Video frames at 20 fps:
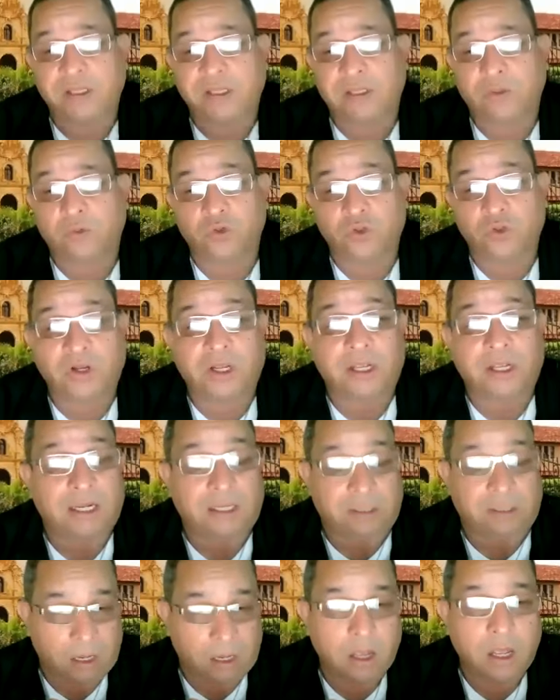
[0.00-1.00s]
instituciones que
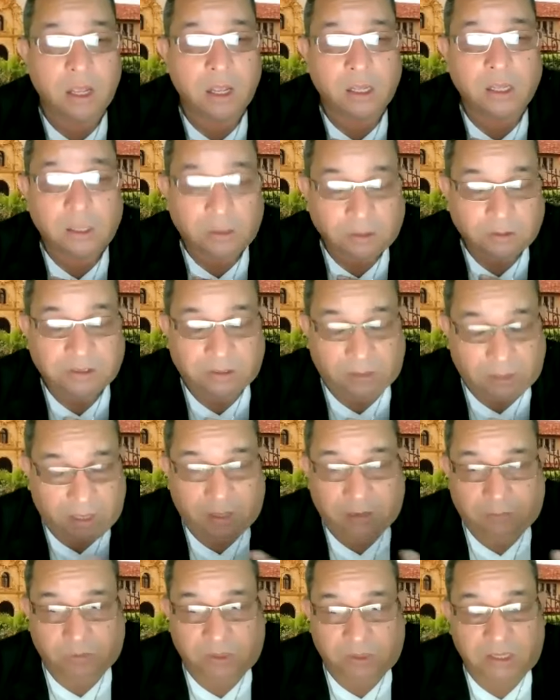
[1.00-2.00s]

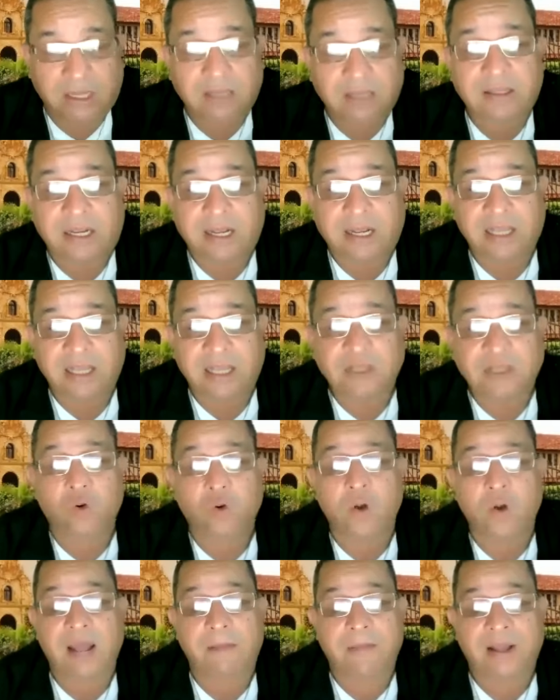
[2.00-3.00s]
eh, tienen derecho
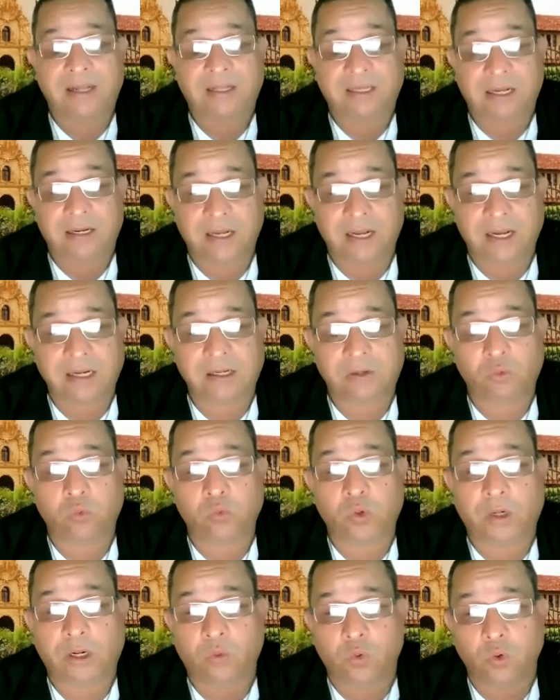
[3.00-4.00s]
a mantener ah, ah.
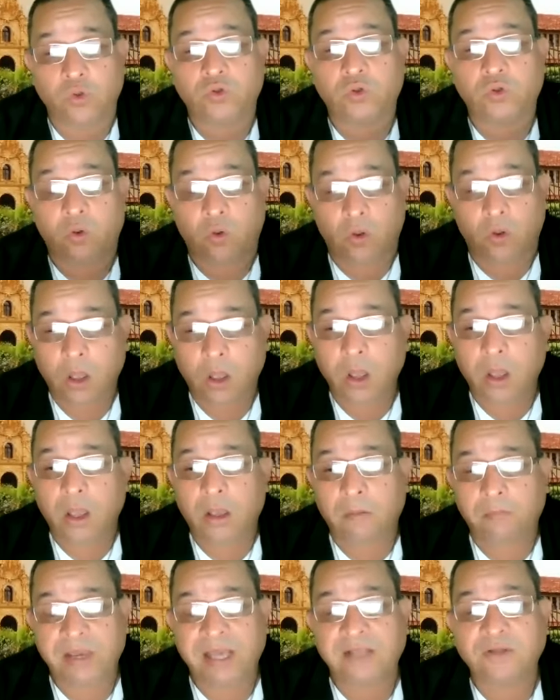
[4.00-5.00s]
un recurso
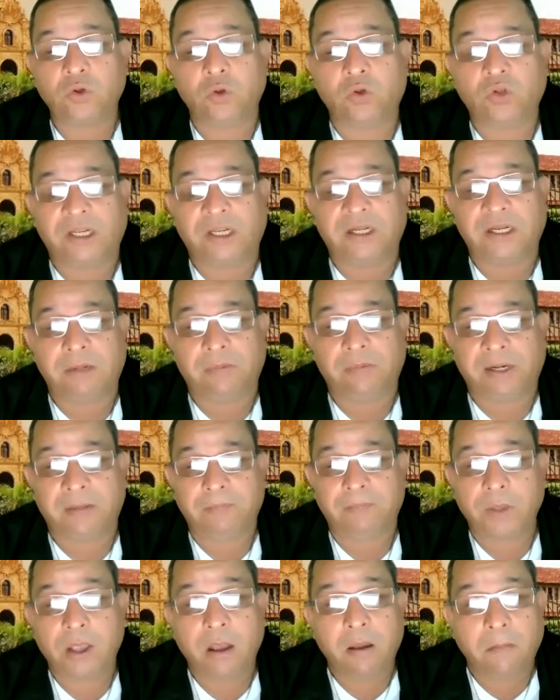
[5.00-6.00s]
bien sostenible,
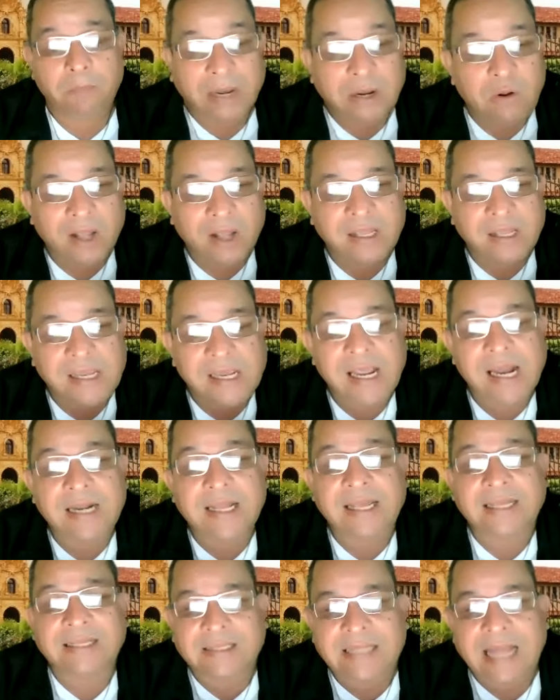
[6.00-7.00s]
pero aquí el
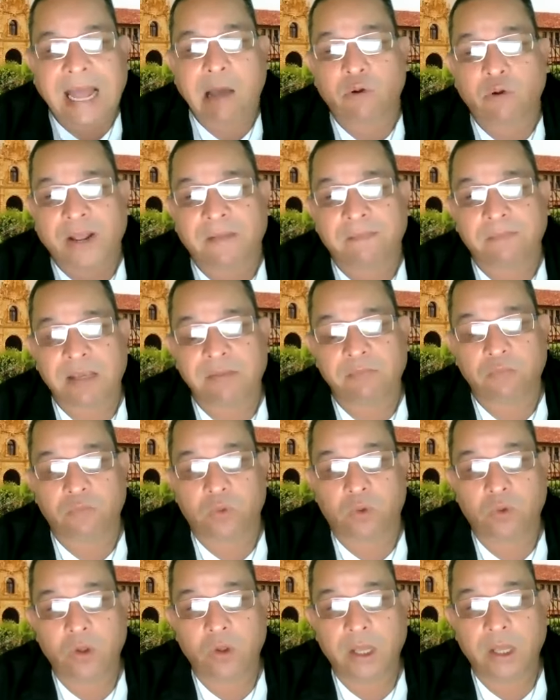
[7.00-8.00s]
que está ahora
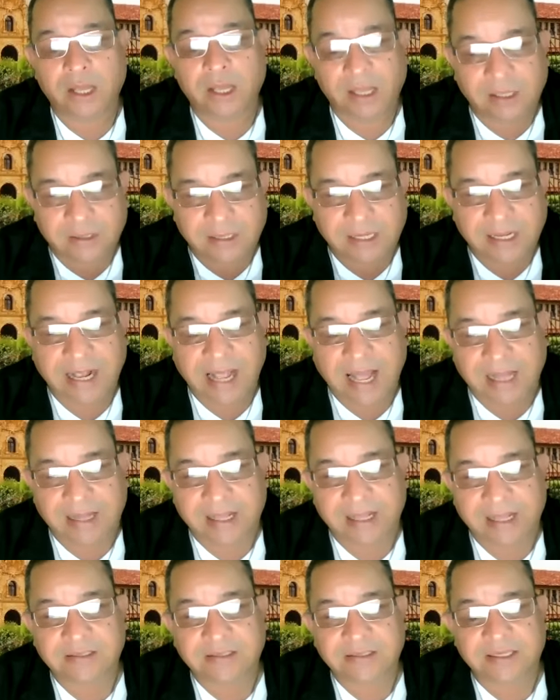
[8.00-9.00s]
mismo en
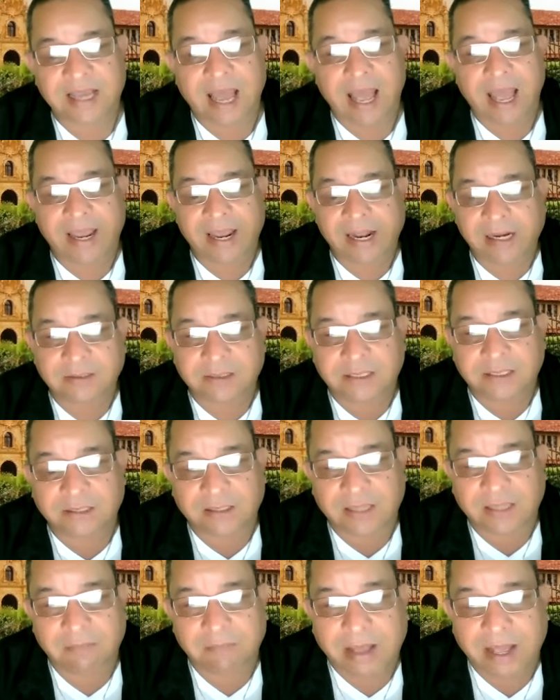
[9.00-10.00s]
decadencia es el
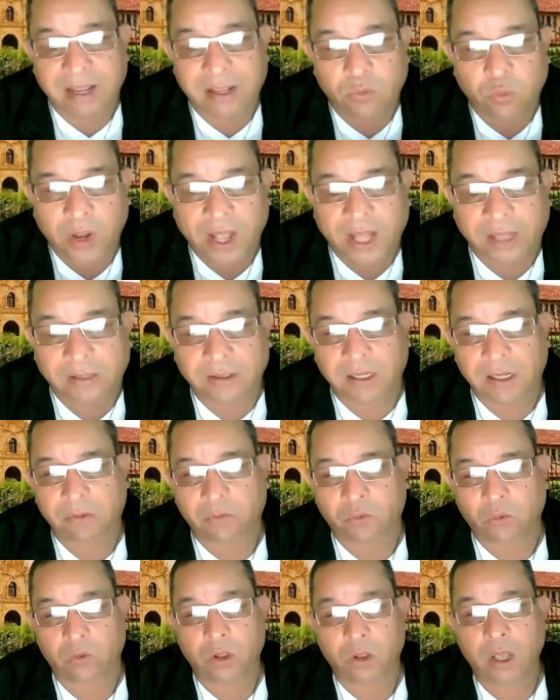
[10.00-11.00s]
sistema
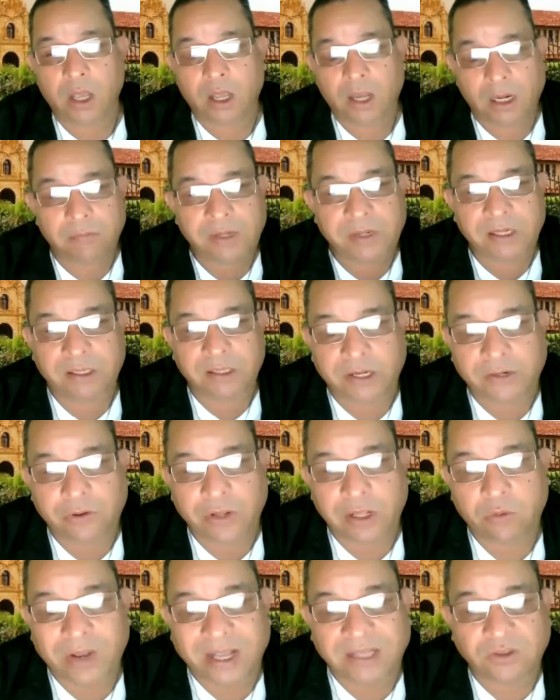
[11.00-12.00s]
educativo. El
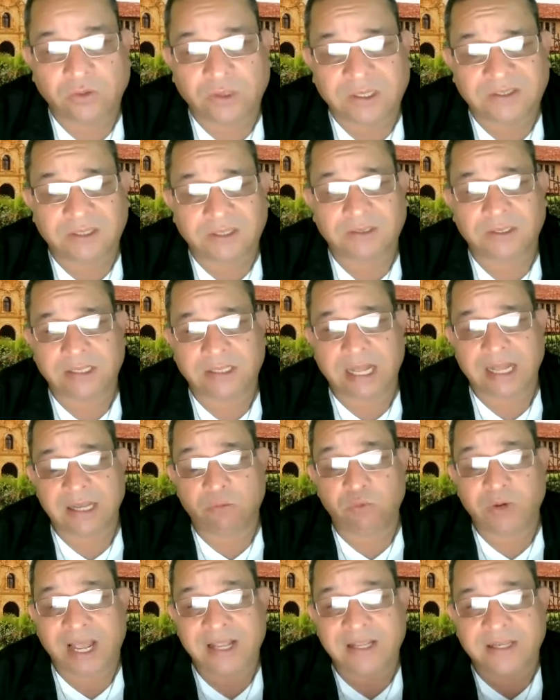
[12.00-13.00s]
Ministerio de Educación necesita
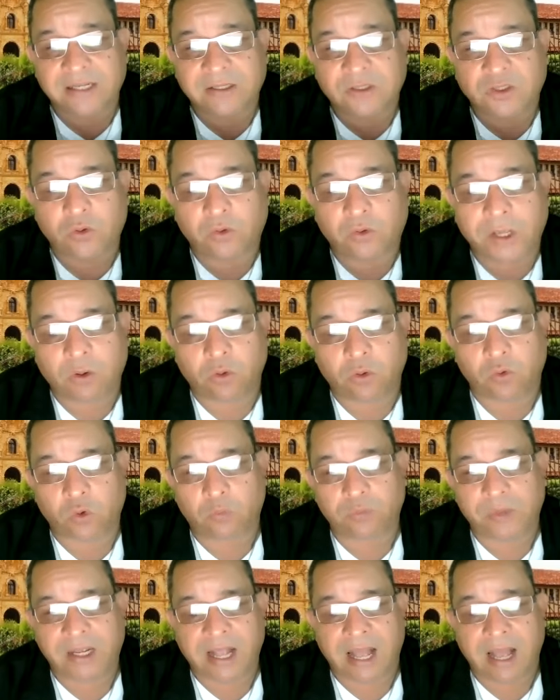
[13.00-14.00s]
una inyección
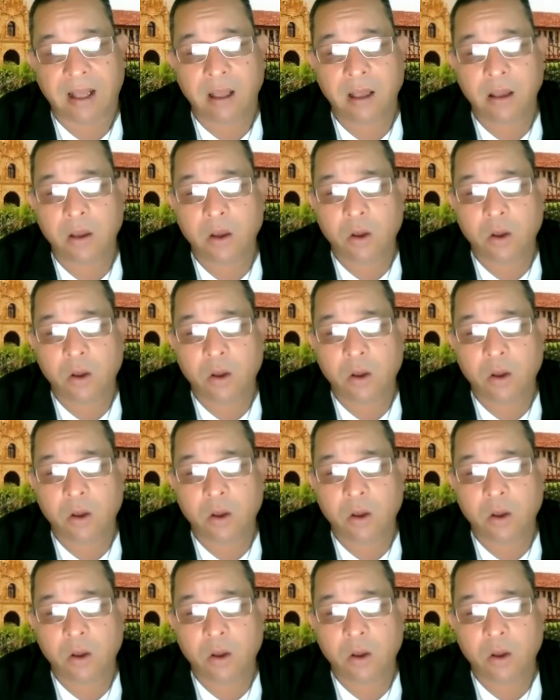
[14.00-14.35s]
económica